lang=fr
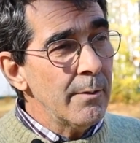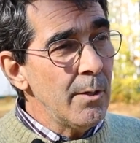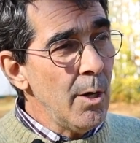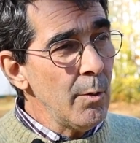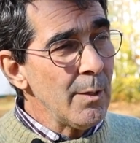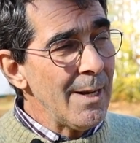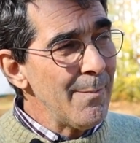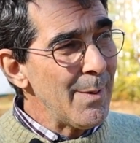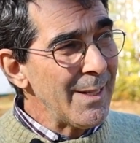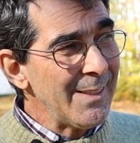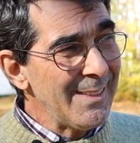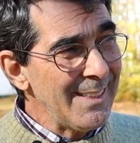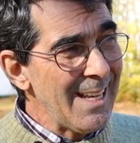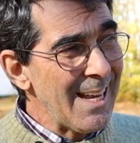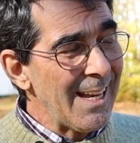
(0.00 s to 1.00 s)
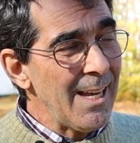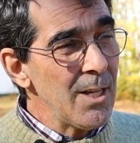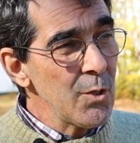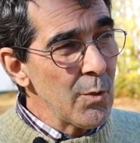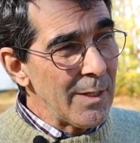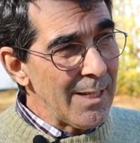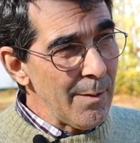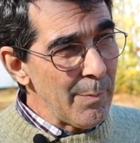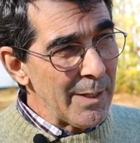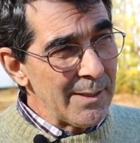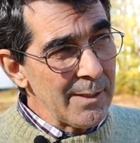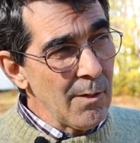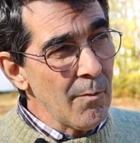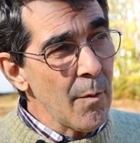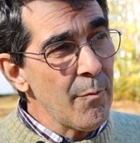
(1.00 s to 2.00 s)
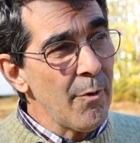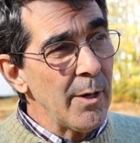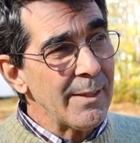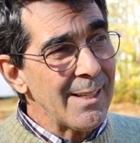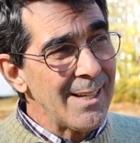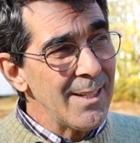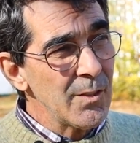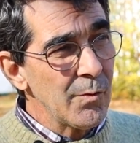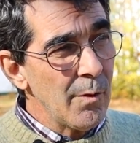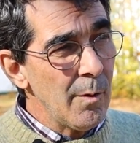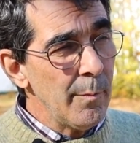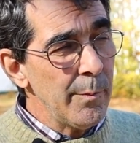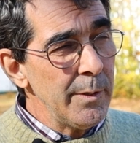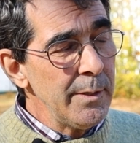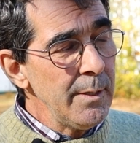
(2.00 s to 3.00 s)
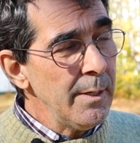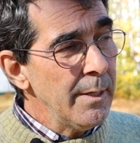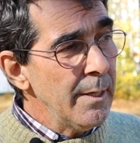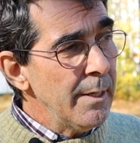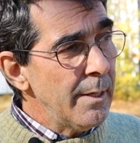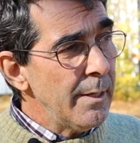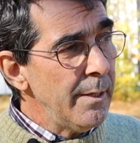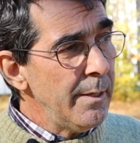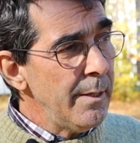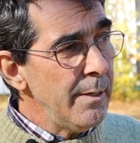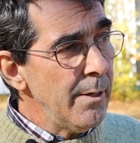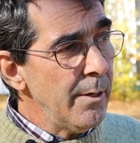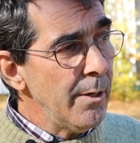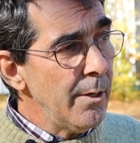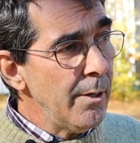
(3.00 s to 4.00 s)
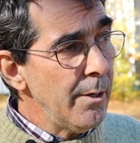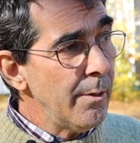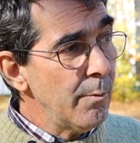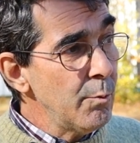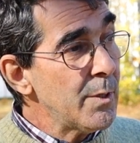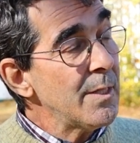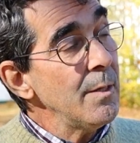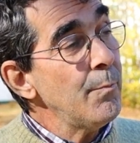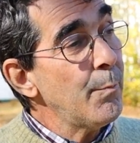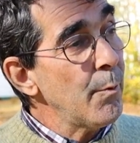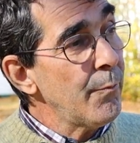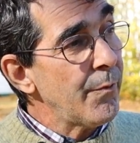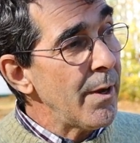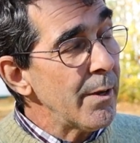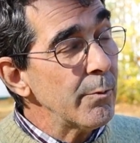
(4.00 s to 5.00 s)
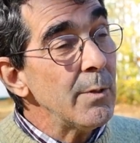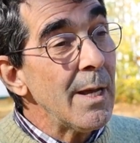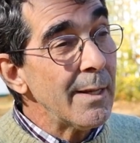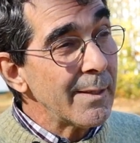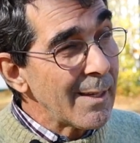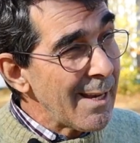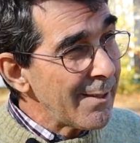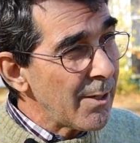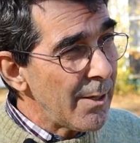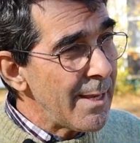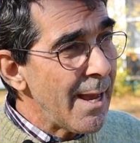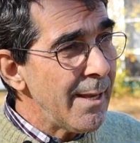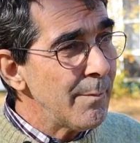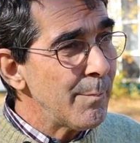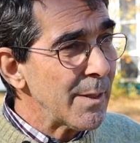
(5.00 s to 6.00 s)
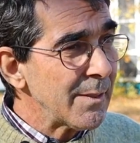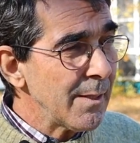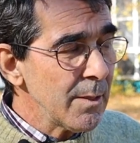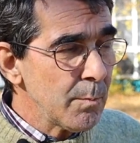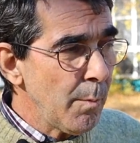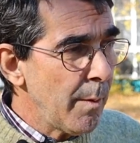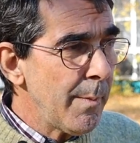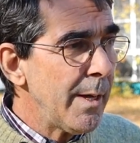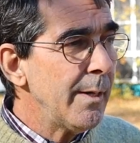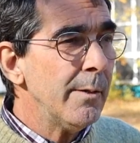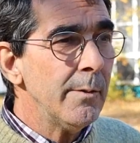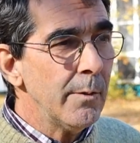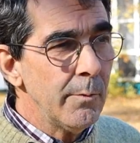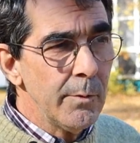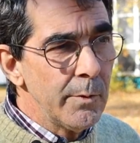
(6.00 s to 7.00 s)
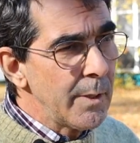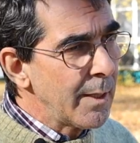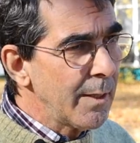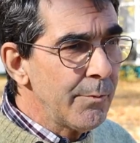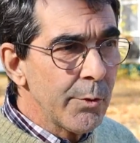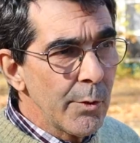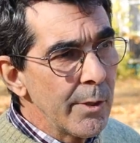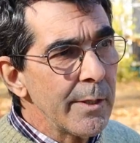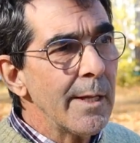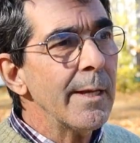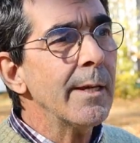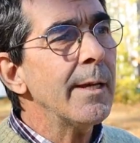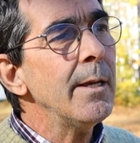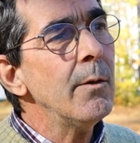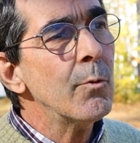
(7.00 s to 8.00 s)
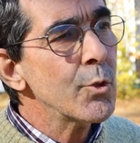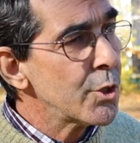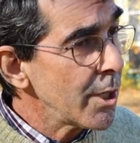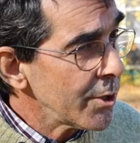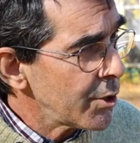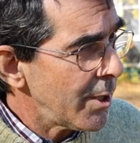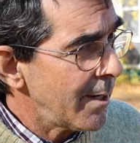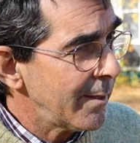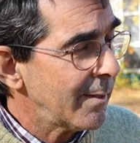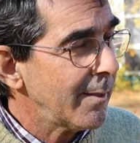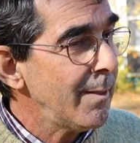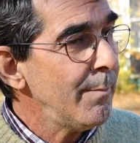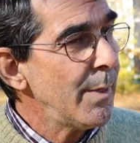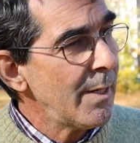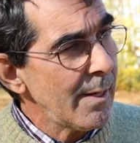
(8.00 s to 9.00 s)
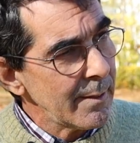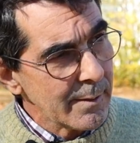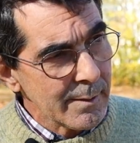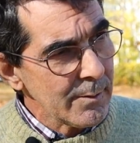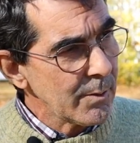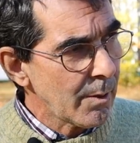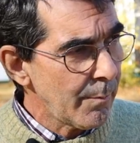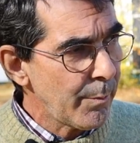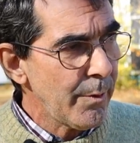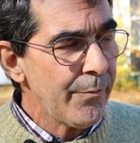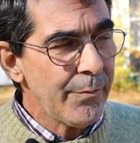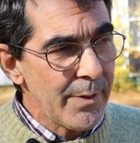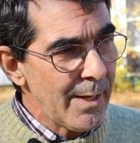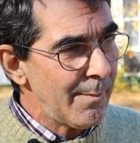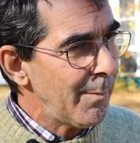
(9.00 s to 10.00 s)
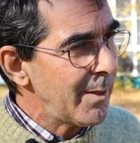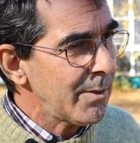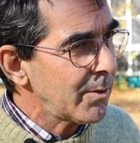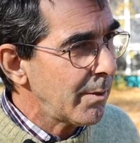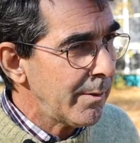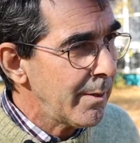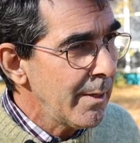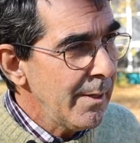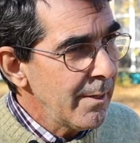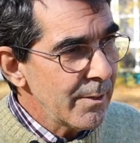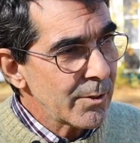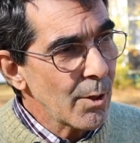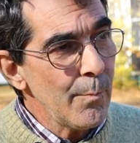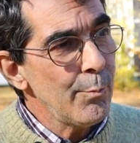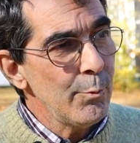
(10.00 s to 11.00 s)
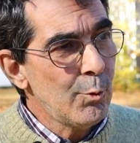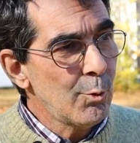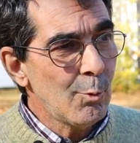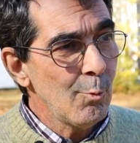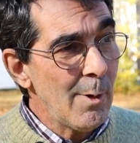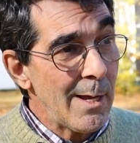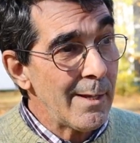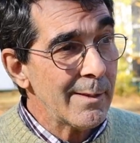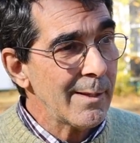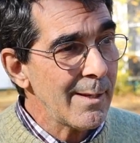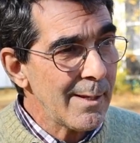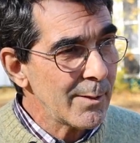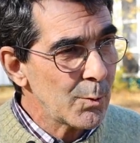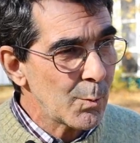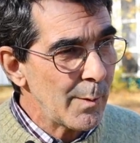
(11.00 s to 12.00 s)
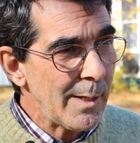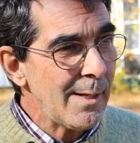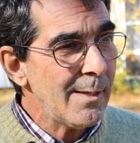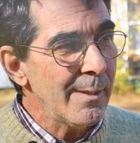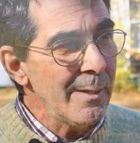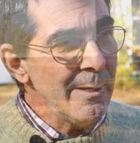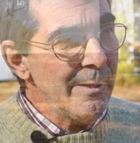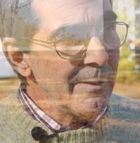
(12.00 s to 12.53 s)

Donc, la partie garage va être la partie qu'on va pouvoir transformer et euh, aussi pour faire une entrée accueillante, parce qu'en ce moment, on arrive sur le terrain, on cherche l'entrée, mais l'entrée sera pas finalement sera, sera plus du tout l'entrée actuelle.